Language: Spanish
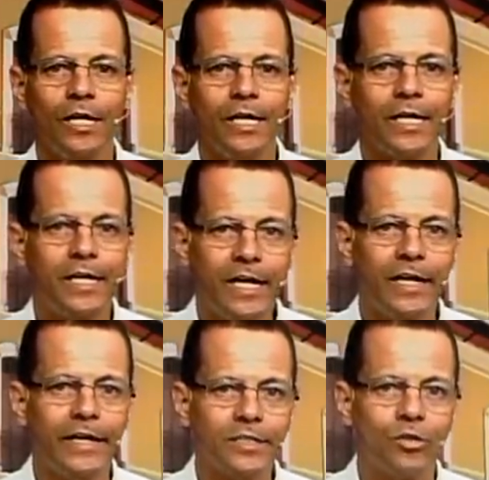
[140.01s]
quién
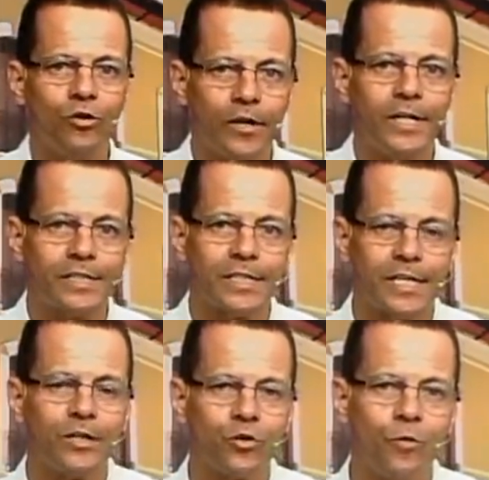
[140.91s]
es Lorenza
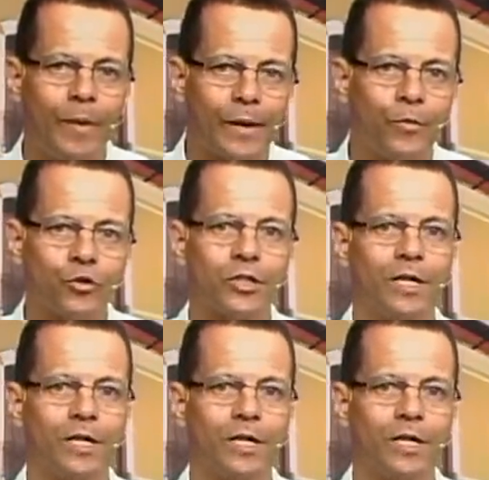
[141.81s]
Santos Barbosa.